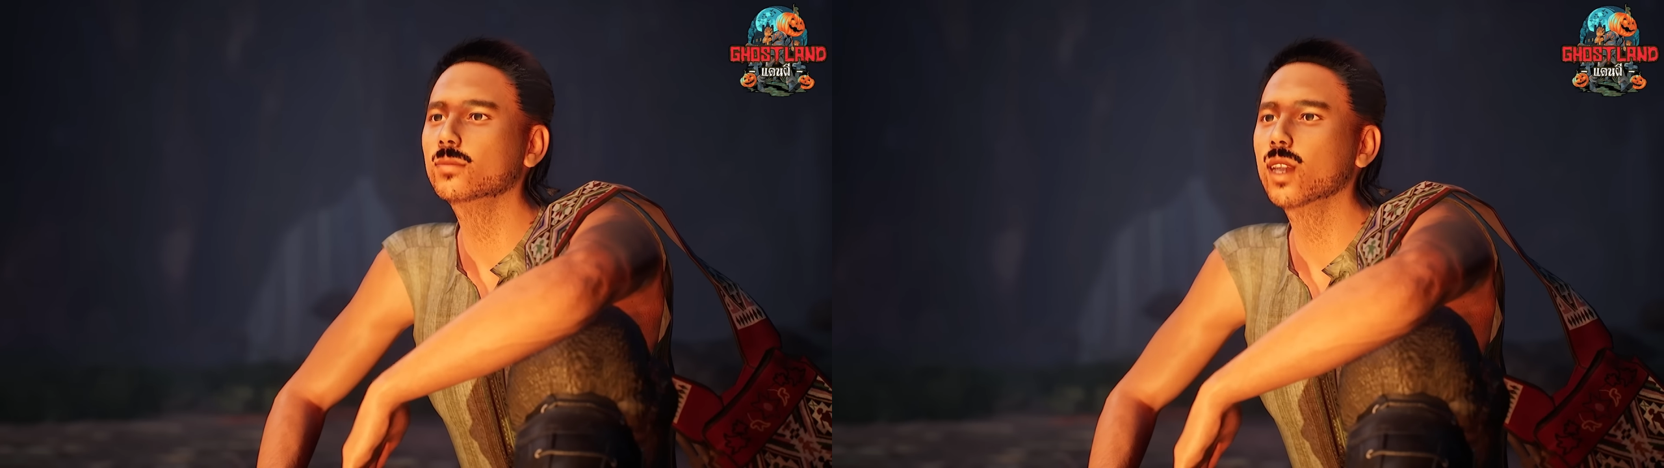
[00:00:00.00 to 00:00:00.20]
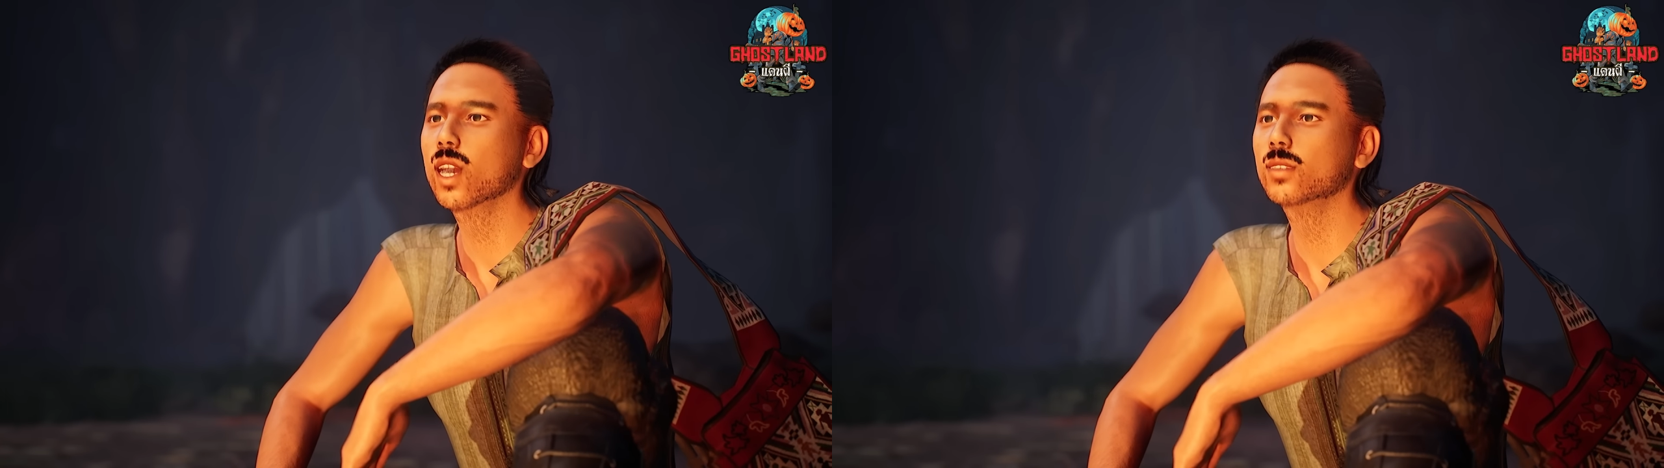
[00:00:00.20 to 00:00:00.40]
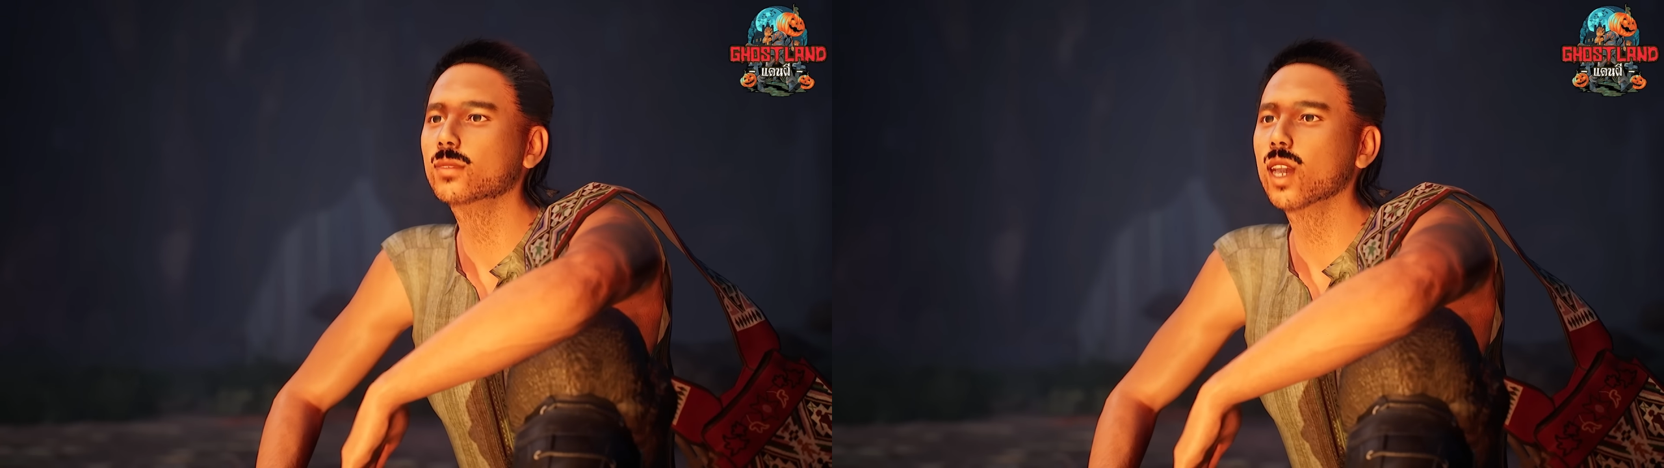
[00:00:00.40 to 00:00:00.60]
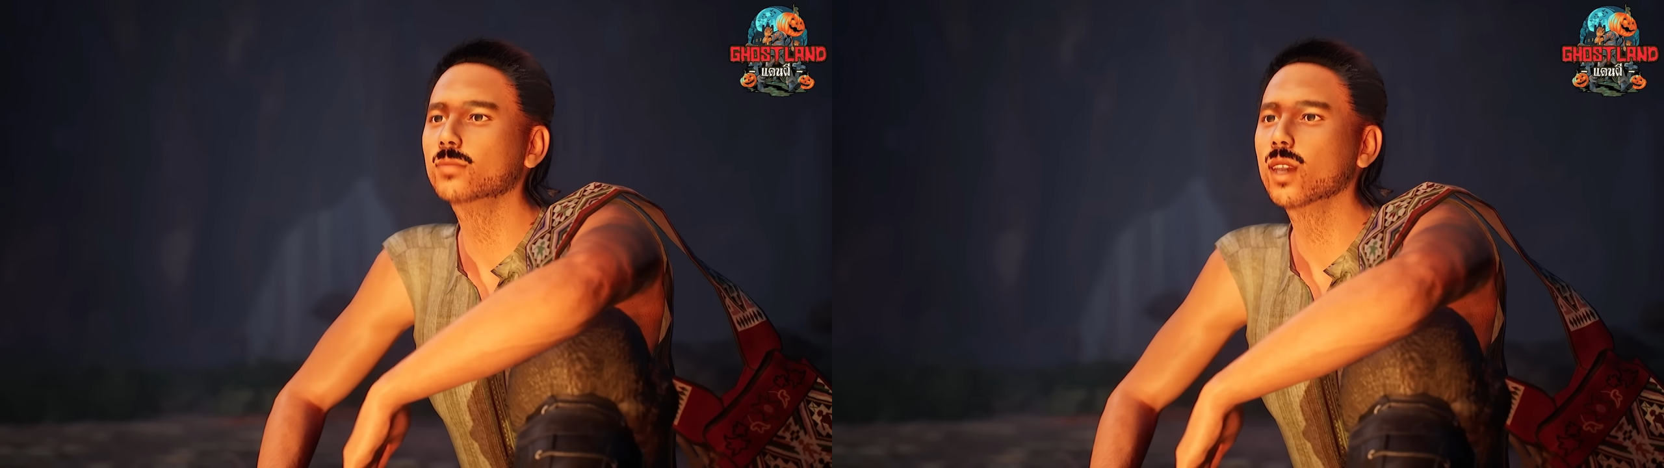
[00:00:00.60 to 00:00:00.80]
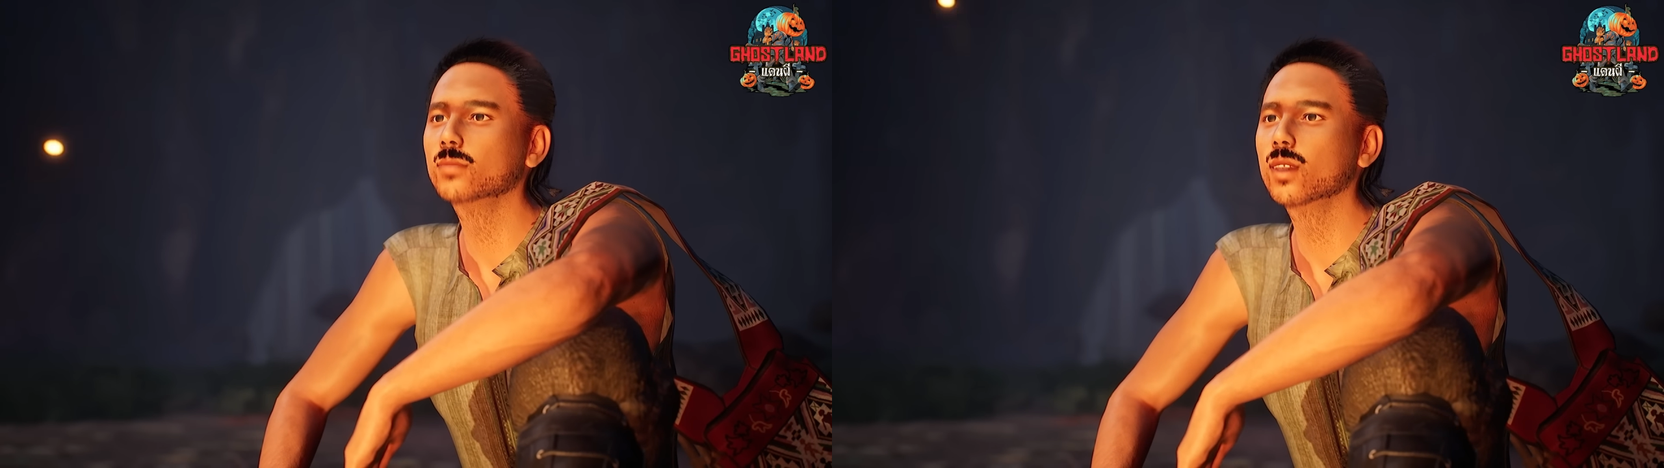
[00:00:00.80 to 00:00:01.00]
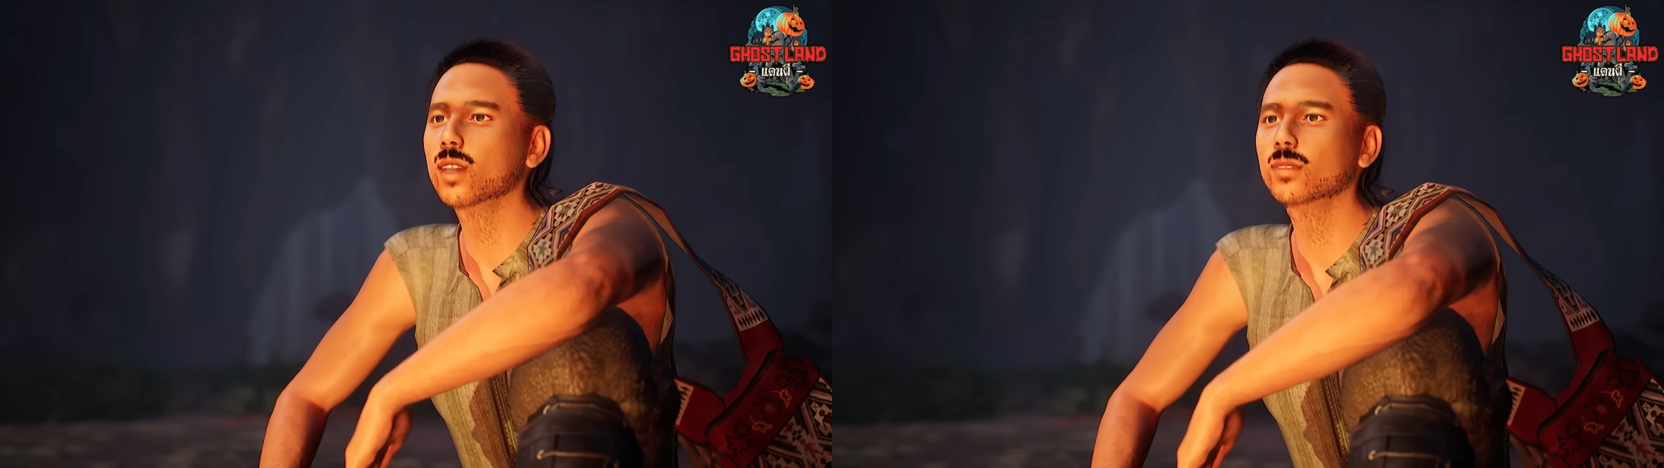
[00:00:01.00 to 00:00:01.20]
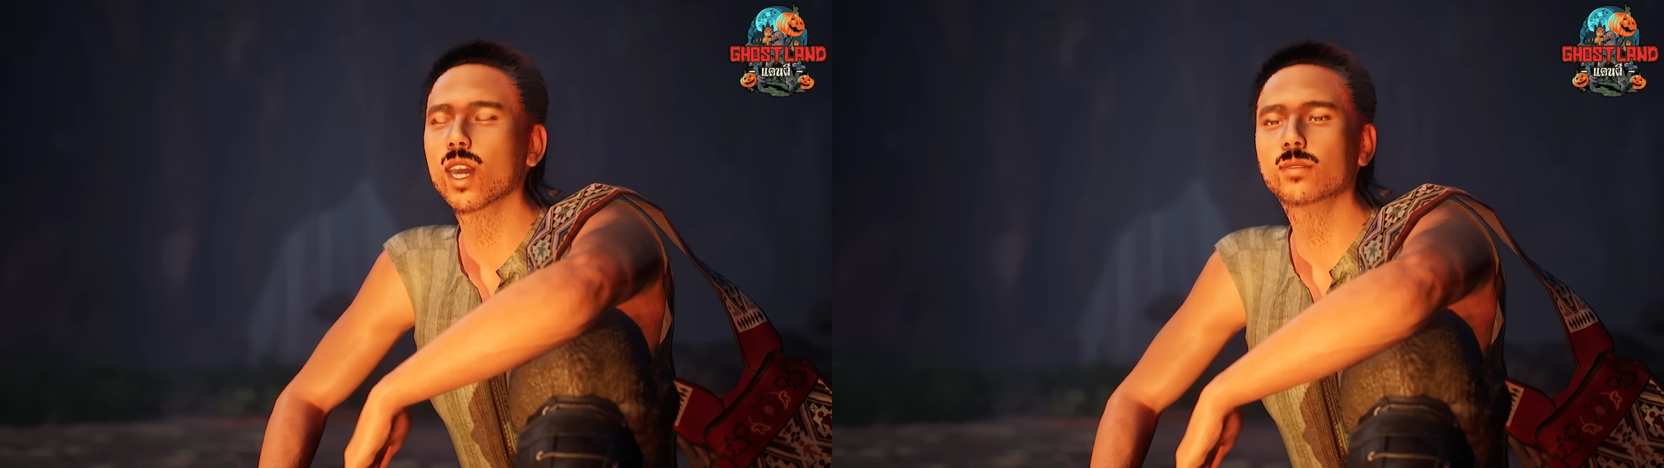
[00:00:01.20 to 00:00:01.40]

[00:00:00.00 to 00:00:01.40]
ข้าเลยแกล้งร้องถามลง